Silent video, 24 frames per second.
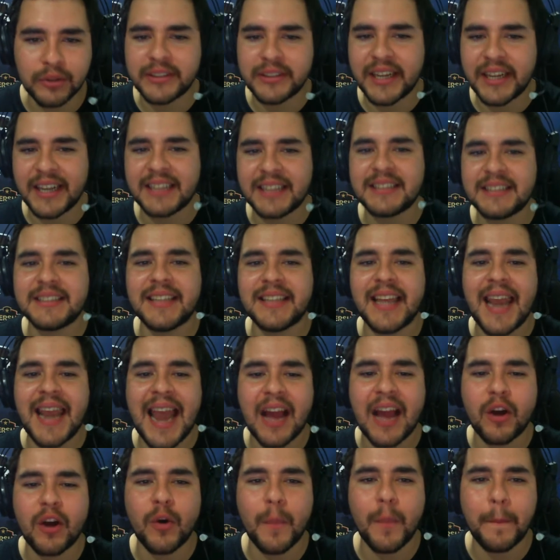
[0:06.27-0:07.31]
3 de
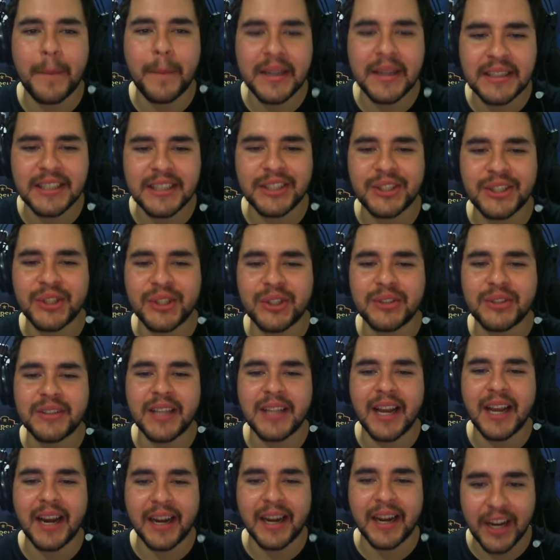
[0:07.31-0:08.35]
la competición
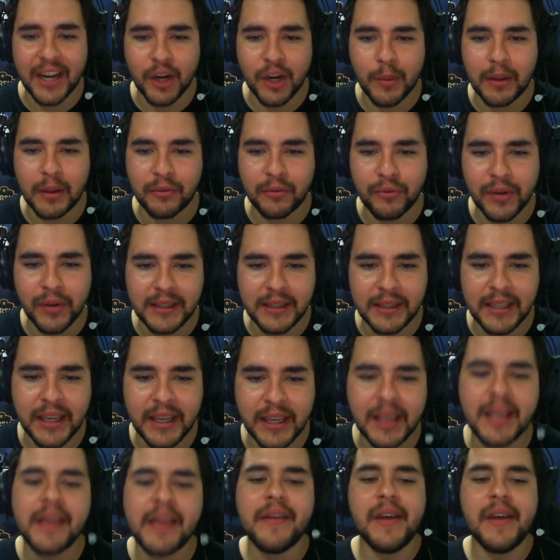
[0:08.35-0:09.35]
del reino más fuerte.